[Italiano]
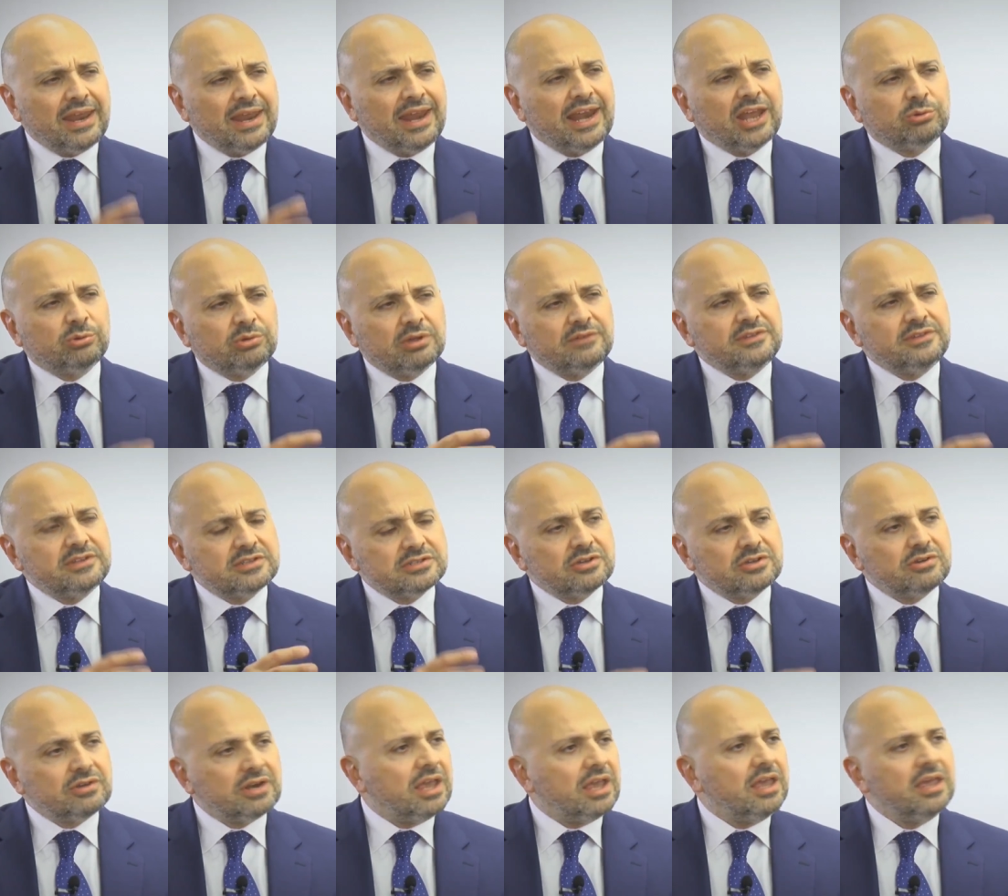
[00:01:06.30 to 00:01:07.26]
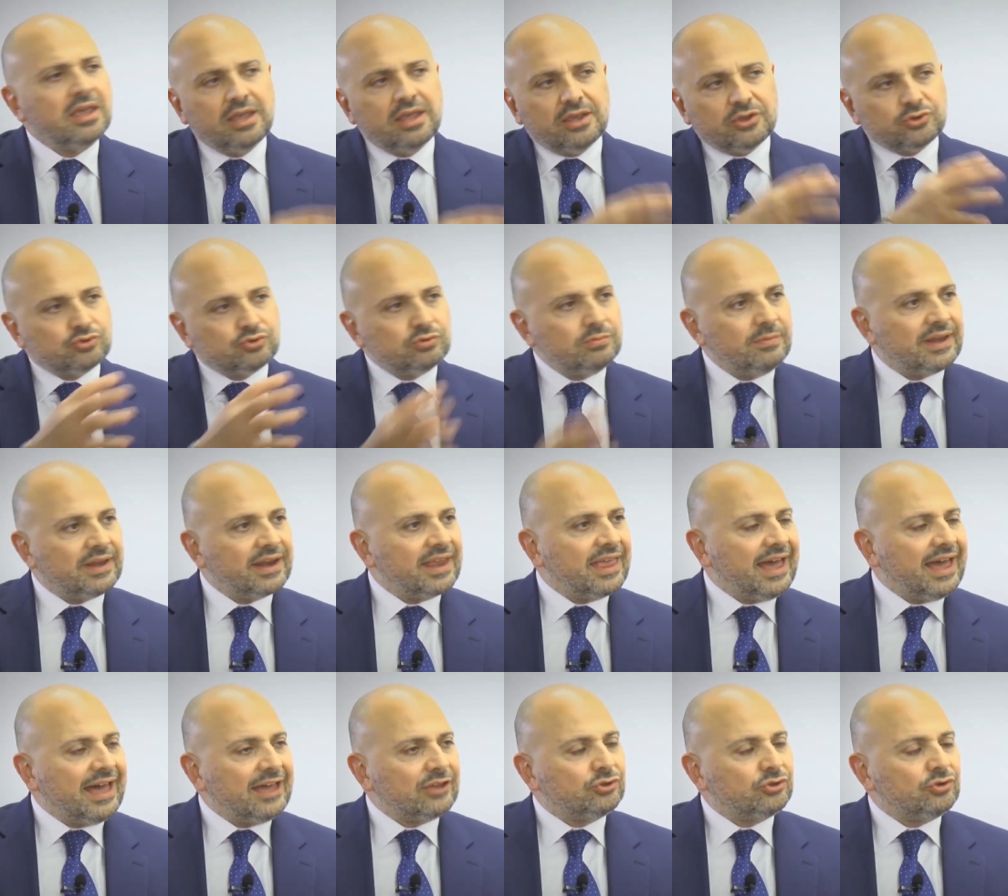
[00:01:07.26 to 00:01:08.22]
Qual è la tua visione sul
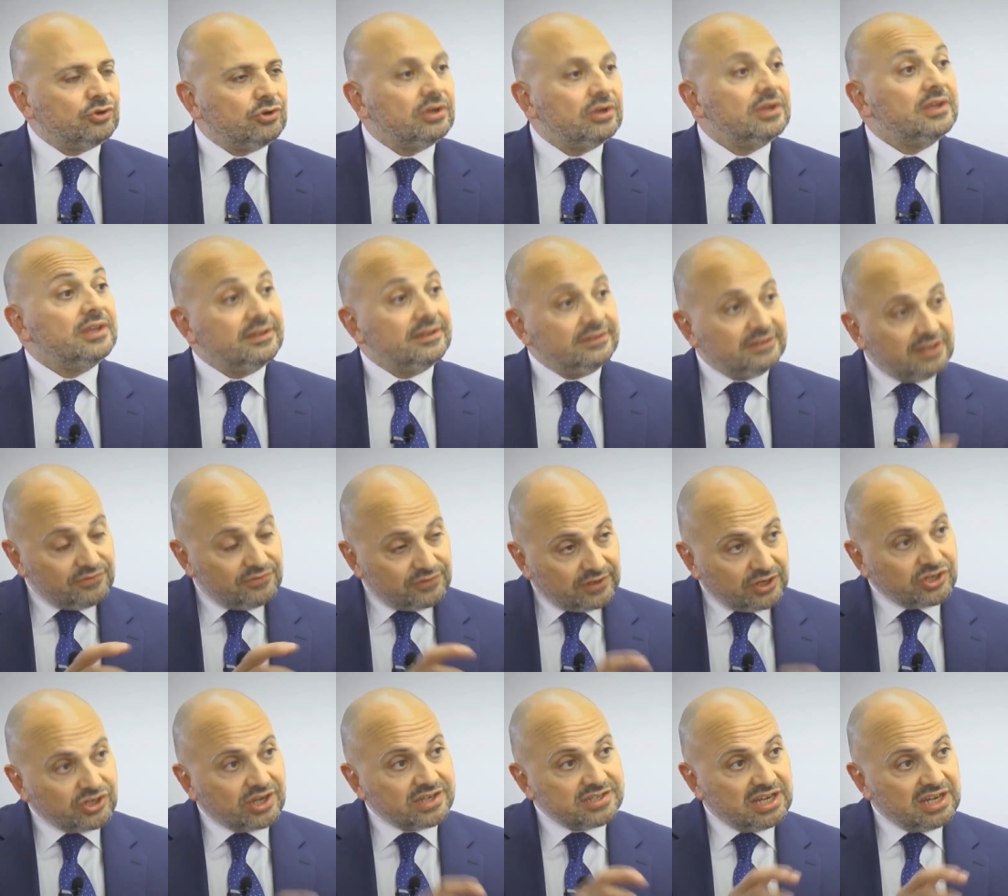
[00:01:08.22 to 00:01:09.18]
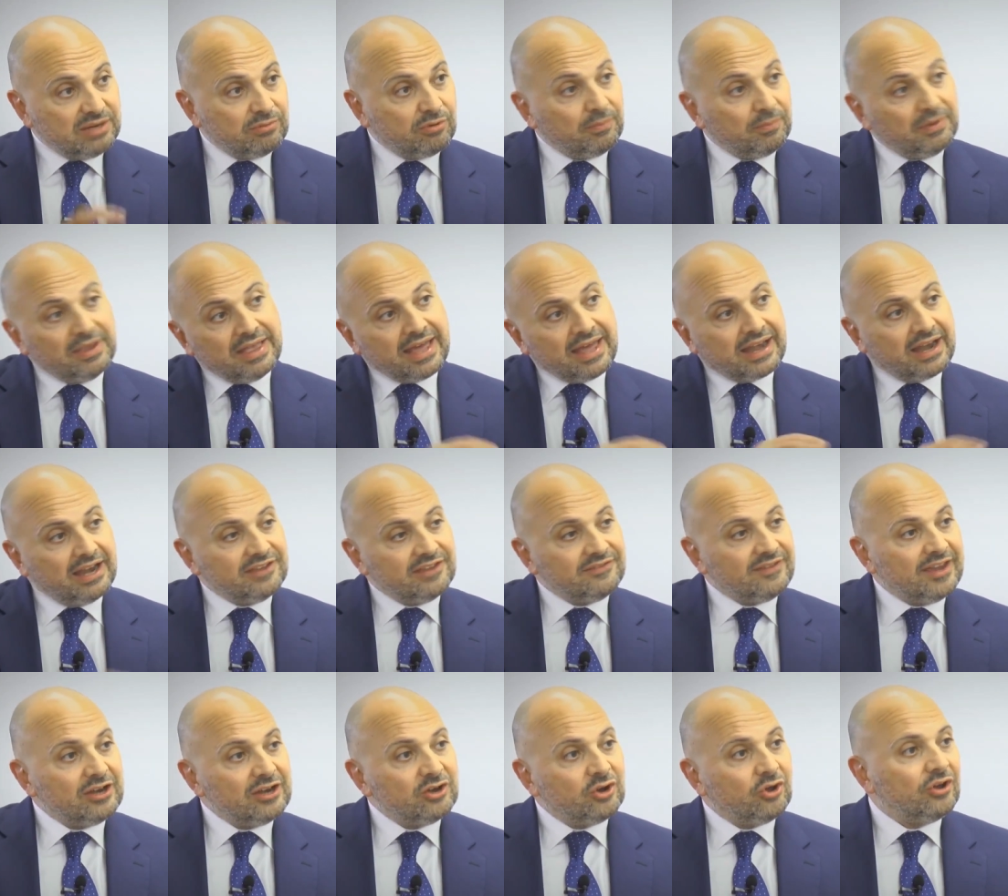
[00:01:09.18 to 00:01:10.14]
mercato del franchising immobiliare a
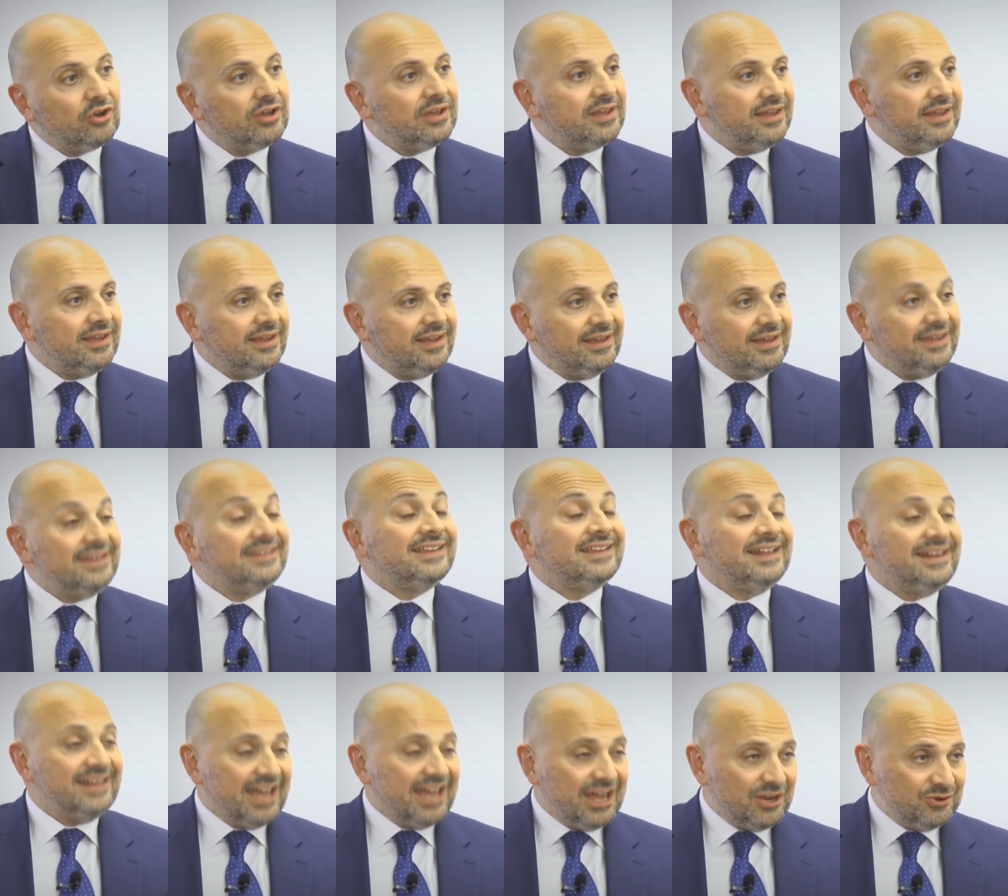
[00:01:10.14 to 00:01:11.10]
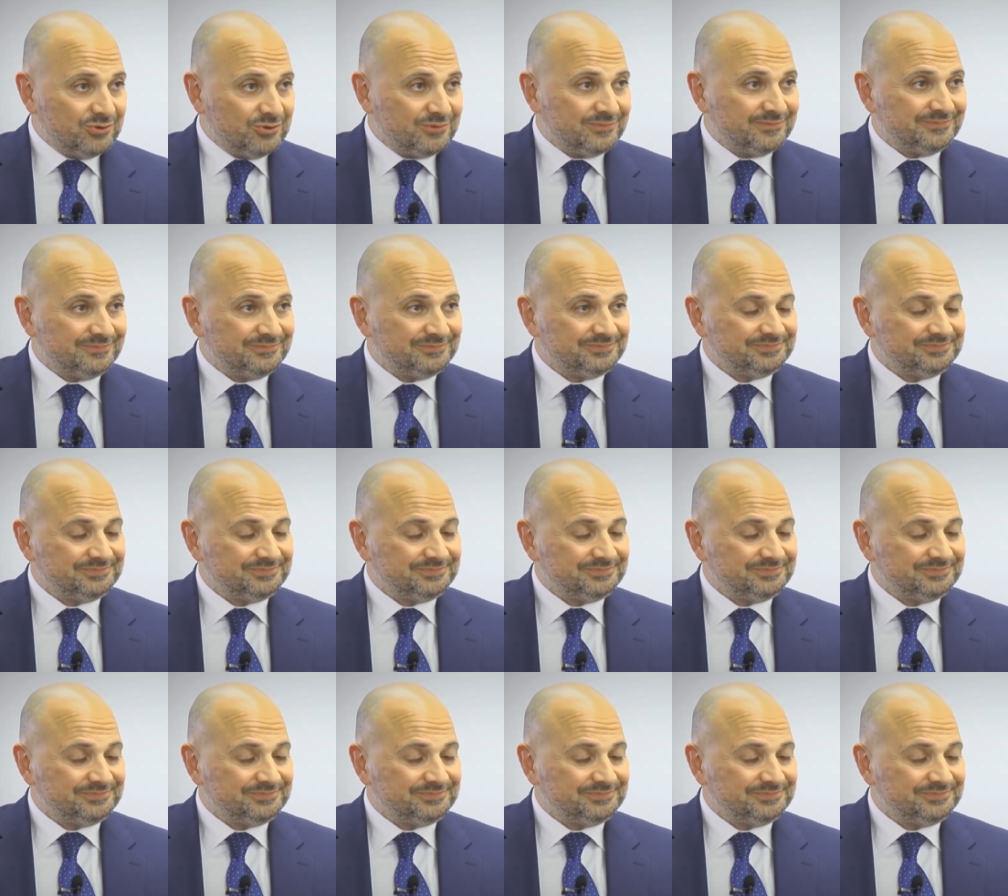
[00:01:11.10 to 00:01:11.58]
livello eh, italiano?